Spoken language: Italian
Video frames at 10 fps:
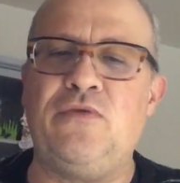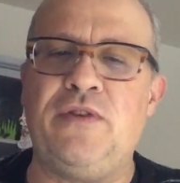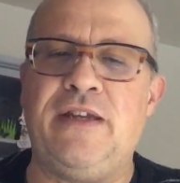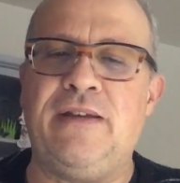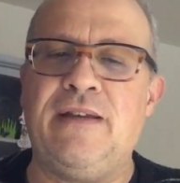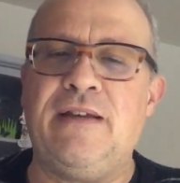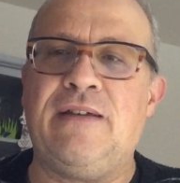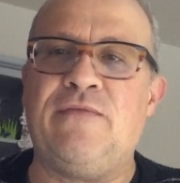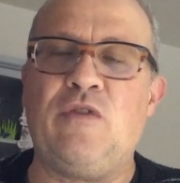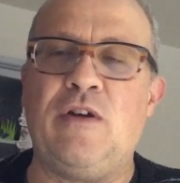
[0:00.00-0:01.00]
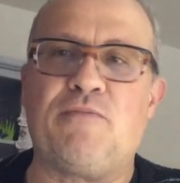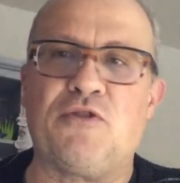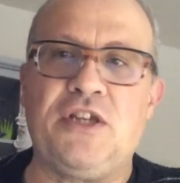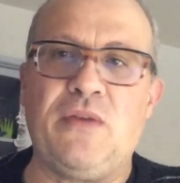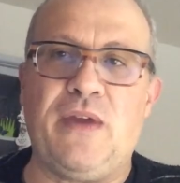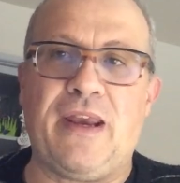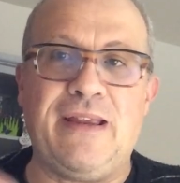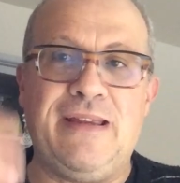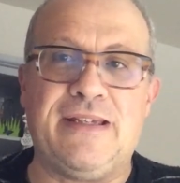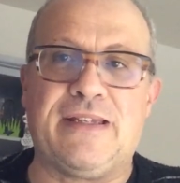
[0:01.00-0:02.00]
lui vuole proseguire
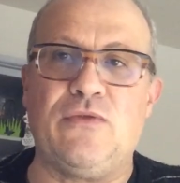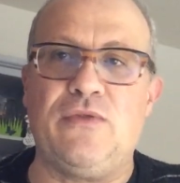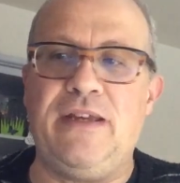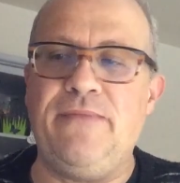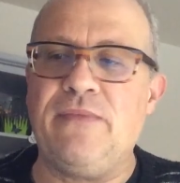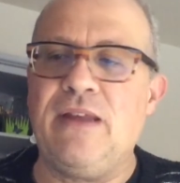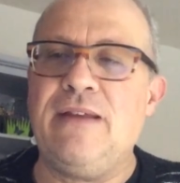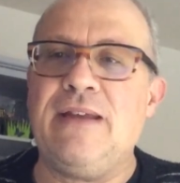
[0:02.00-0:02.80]
gli studi